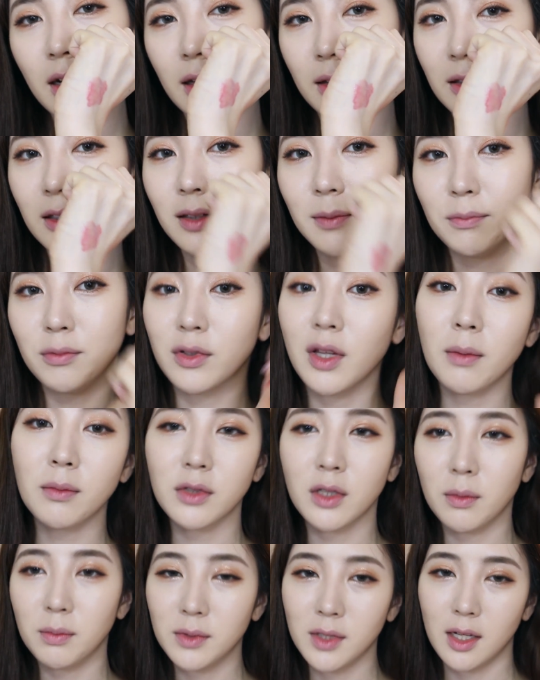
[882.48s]
레드?
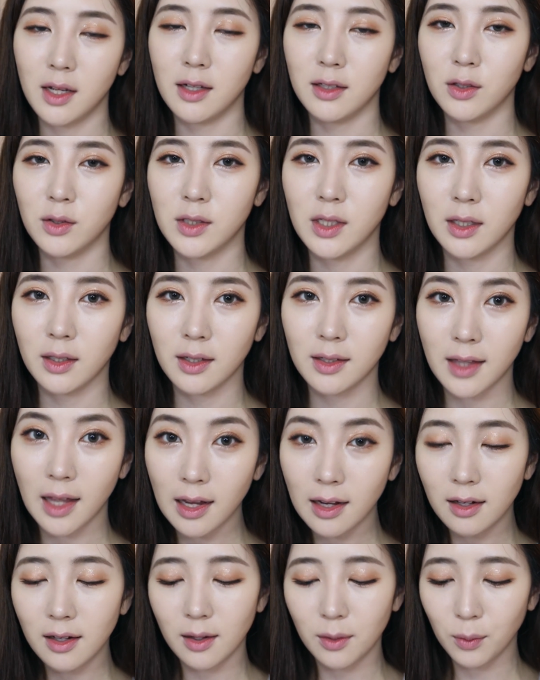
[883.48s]
부담스럽지 않아서 제가
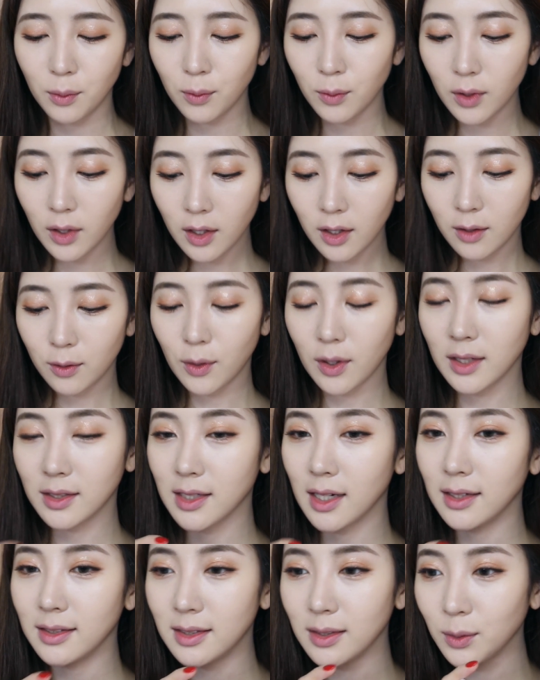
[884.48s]
데일리로 되게
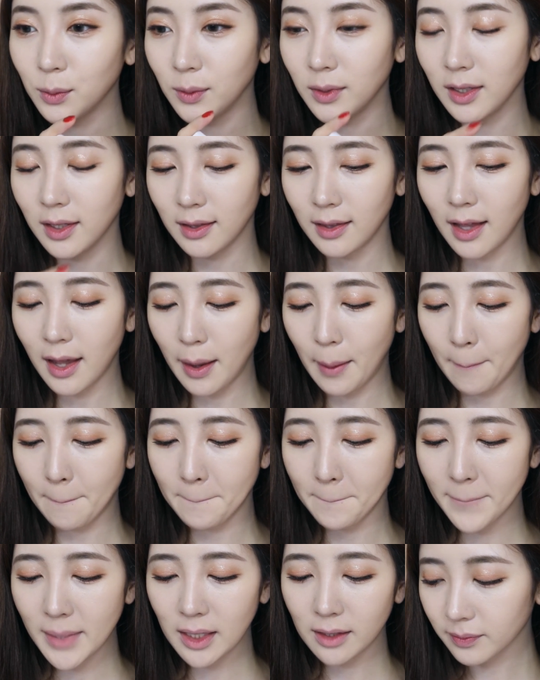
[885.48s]
잘 쓰고 있는데
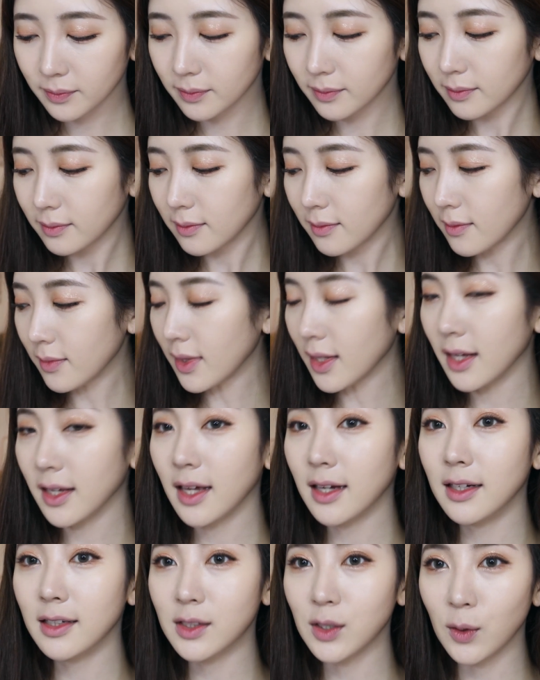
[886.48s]

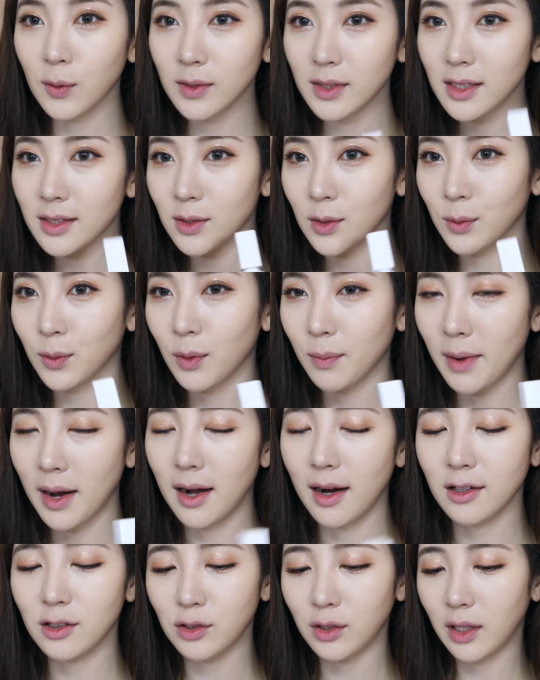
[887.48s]
얘를 전체적으로
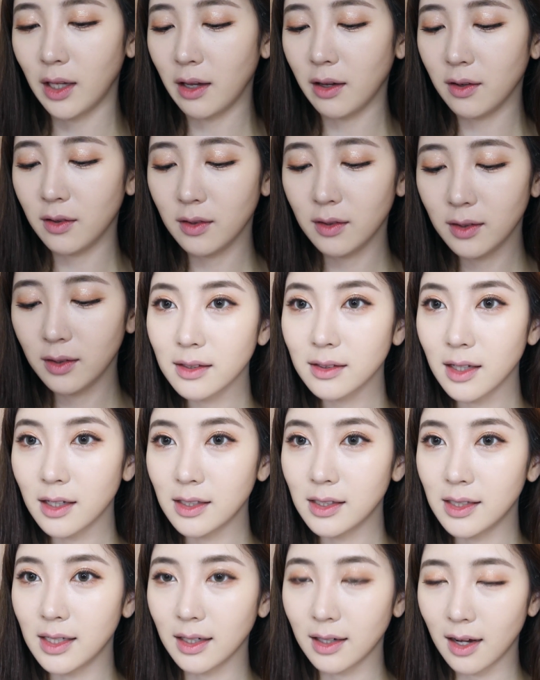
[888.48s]
발라줄게요.
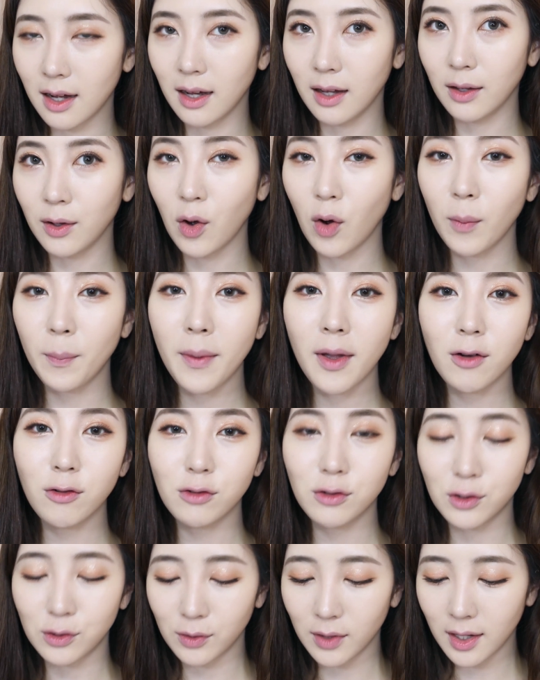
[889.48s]
사실 제가
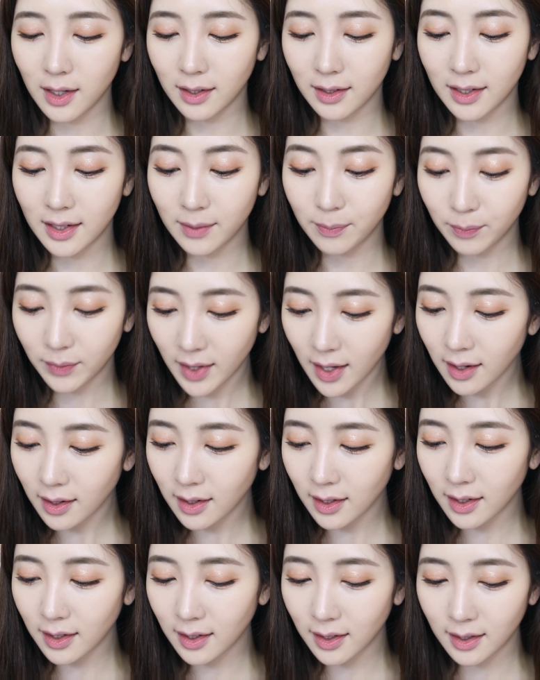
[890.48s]
여배우 중에
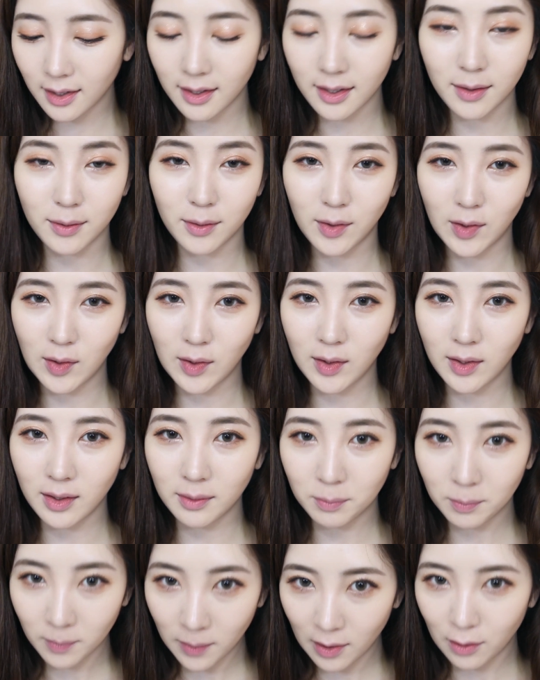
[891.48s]
김태리
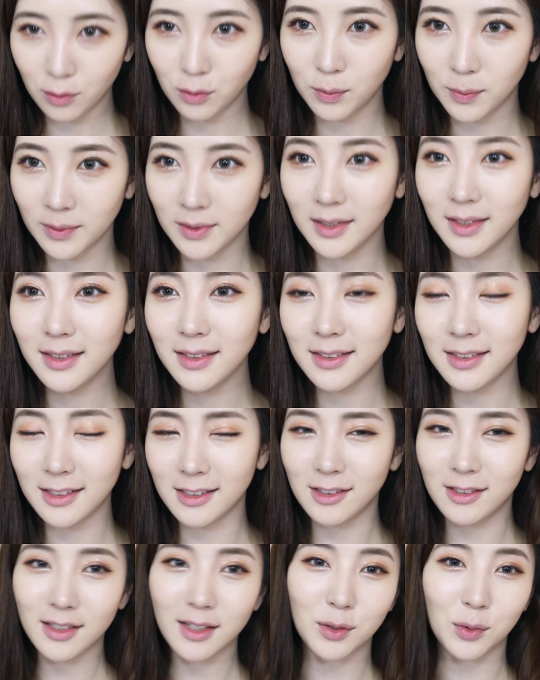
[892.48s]
배우분을
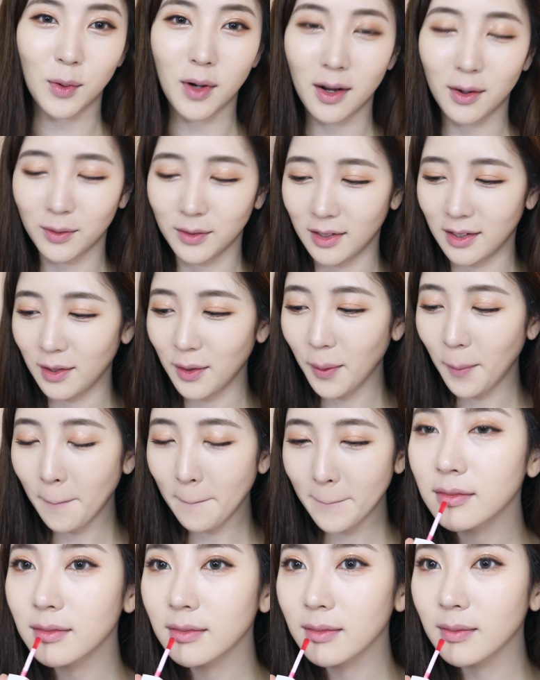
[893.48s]
진짜 좋아하거든요.
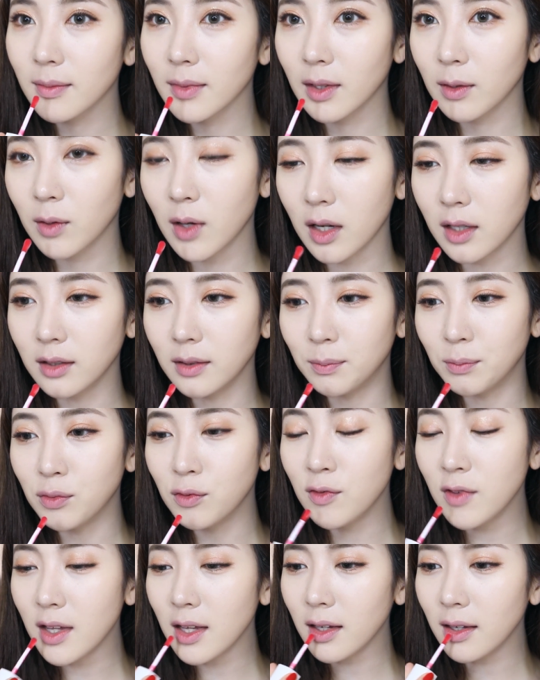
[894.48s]
뭔가 그
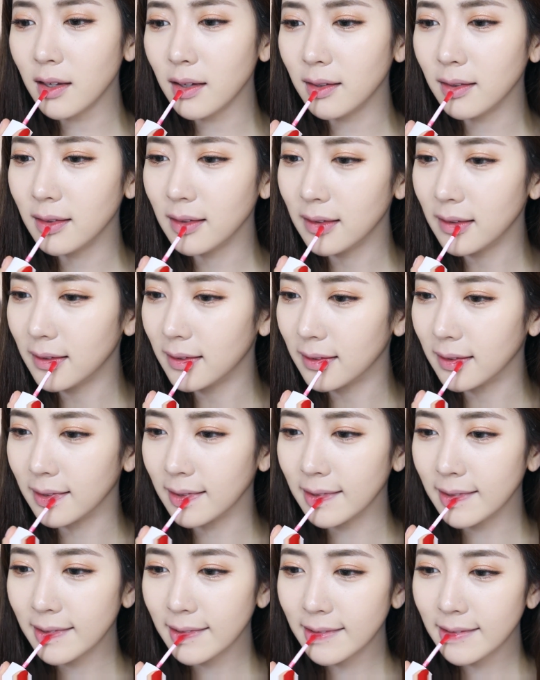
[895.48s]
분위기
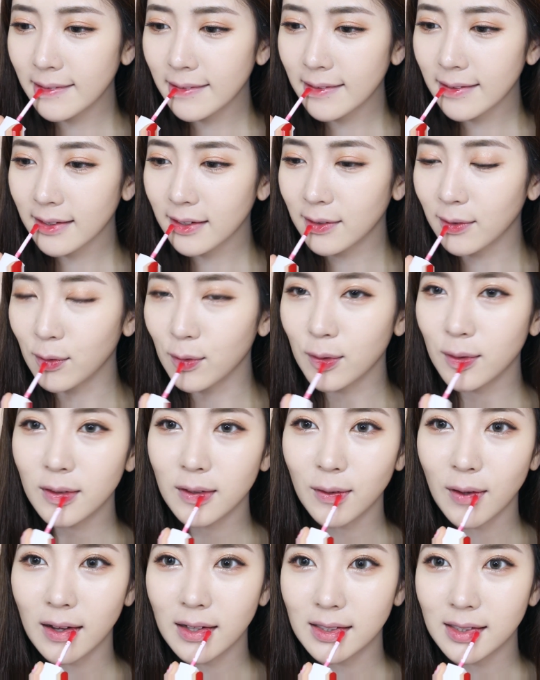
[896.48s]
있는 그
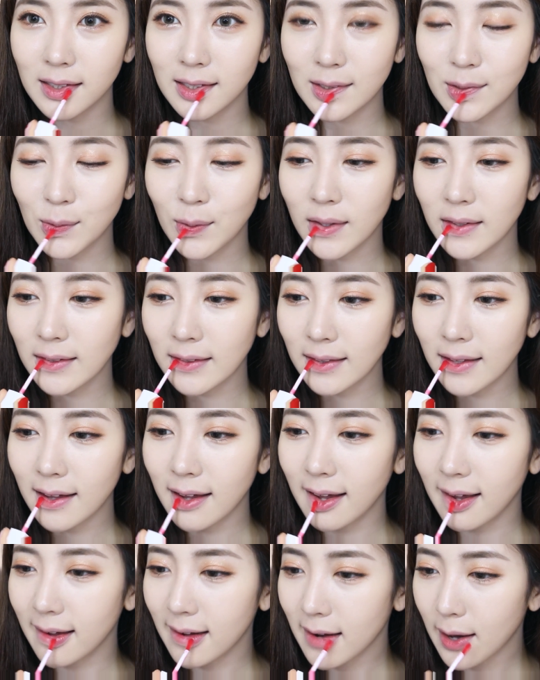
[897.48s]
얼굴을 굉장히
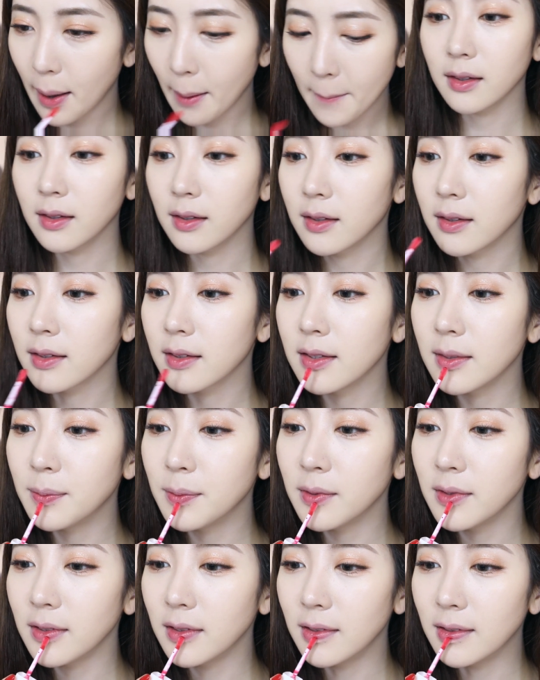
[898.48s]
좋아하는데
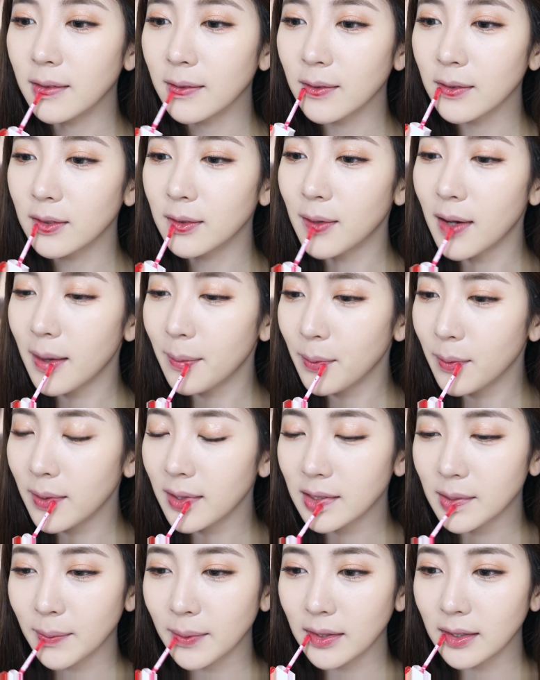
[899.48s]
그분을 어느
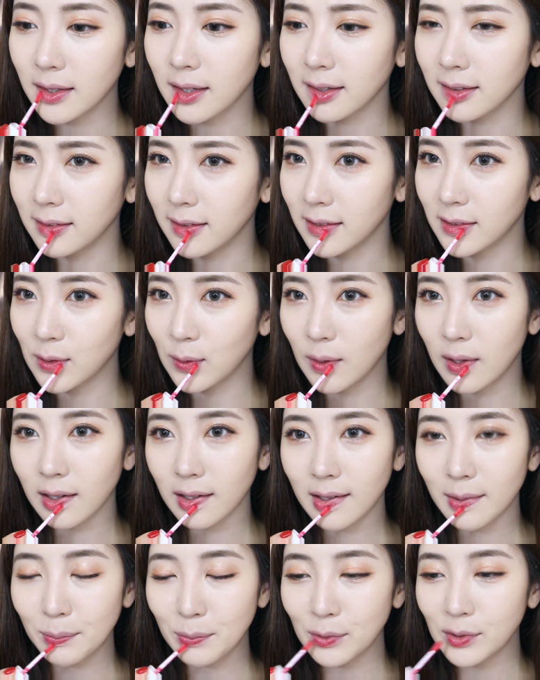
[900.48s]
화보에서 봤는데 그게
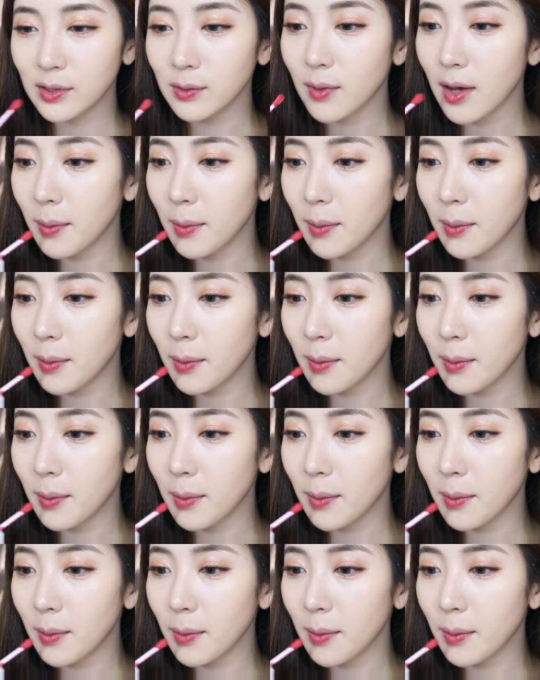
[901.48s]
정확히 무슨